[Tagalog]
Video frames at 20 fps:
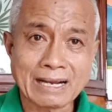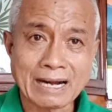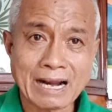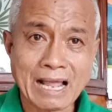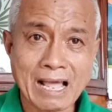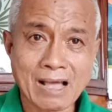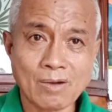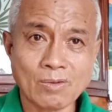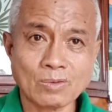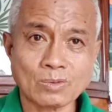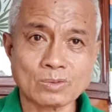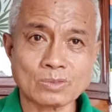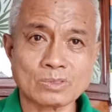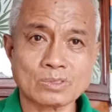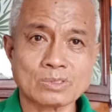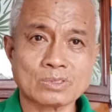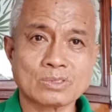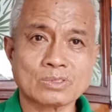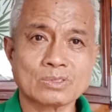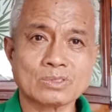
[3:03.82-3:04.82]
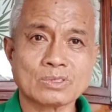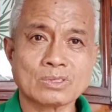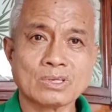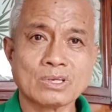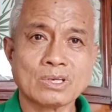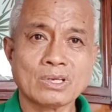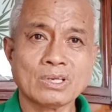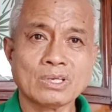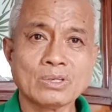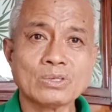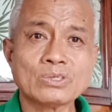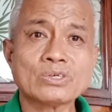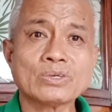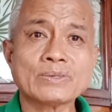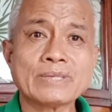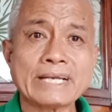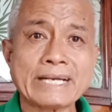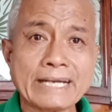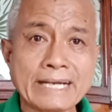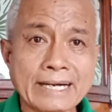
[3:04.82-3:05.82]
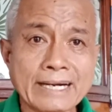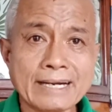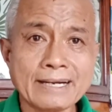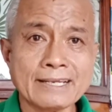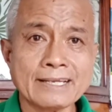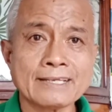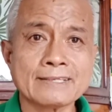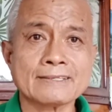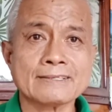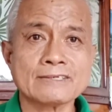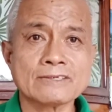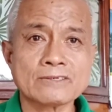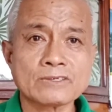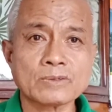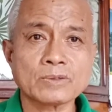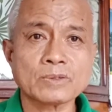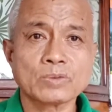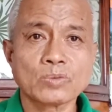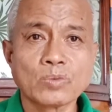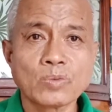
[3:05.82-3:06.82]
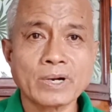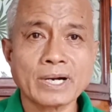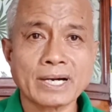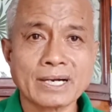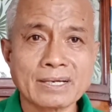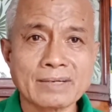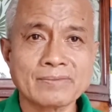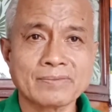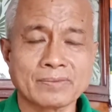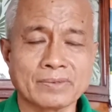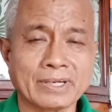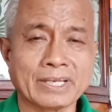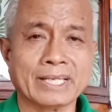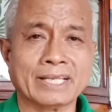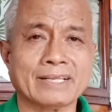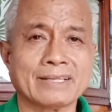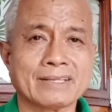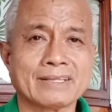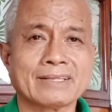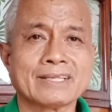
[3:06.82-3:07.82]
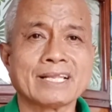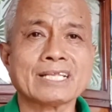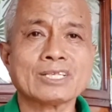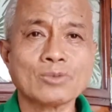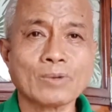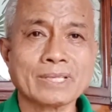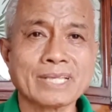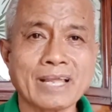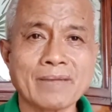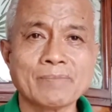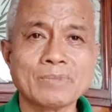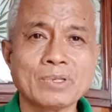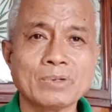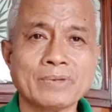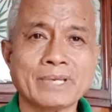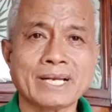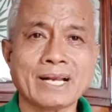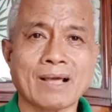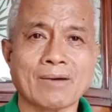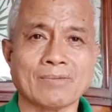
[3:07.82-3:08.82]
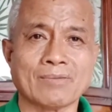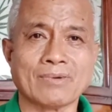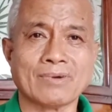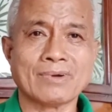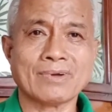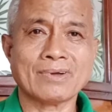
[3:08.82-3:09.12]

crowns, you should earn it. You should work for it. That's what I'm doing now.